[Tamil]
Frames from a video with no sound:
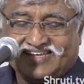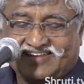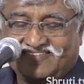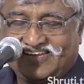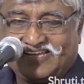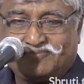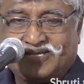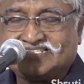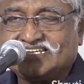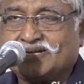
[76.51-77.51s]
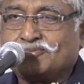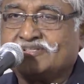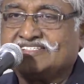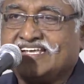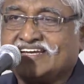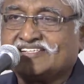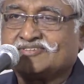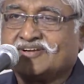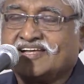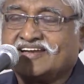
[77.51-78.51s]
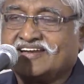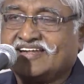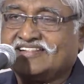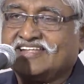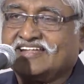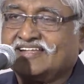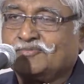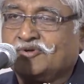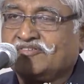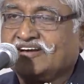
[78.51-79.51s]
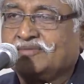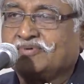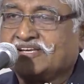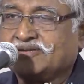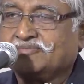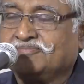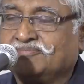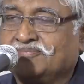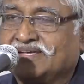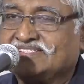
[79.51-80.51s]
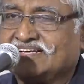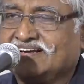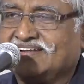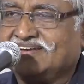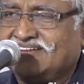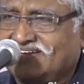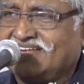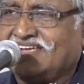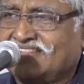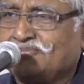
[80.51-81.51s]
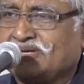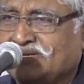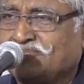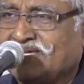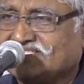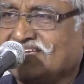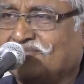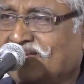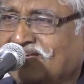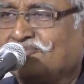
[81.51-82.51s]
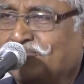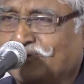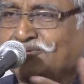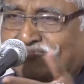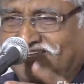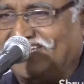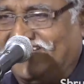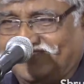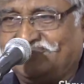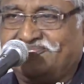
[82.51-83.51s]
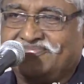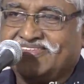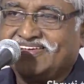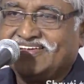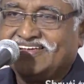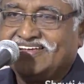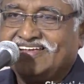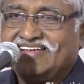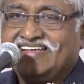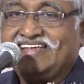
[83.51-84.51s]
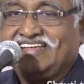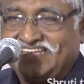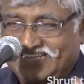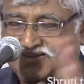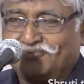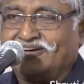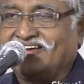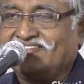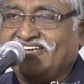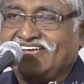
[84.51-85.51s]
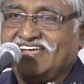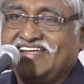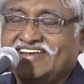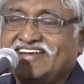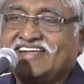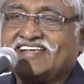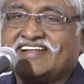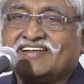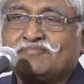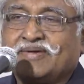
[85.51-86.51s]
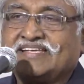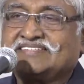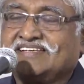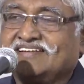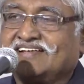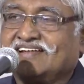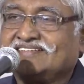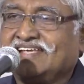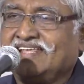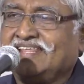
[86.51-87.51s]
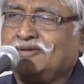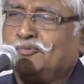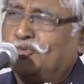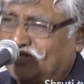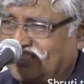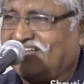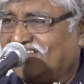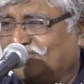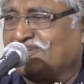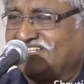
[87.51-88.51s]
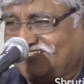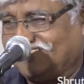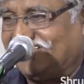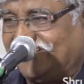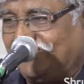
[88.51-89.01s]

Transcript: எனவே இங்கே பேசுகிற போது சேரன் சொன்னார் இன்றைய தேர்தல் முடிவுகளை பற்றியும் பேசுங்கள் என்று இன்றைக்கு அதை பற்றி பேசாமல் நாம் போக முடியாது இயல்பாகவே இன்றைக்கு நான் பேச இருக்கிற செய்தியும் ஒரு தேர்தல் பற்றியது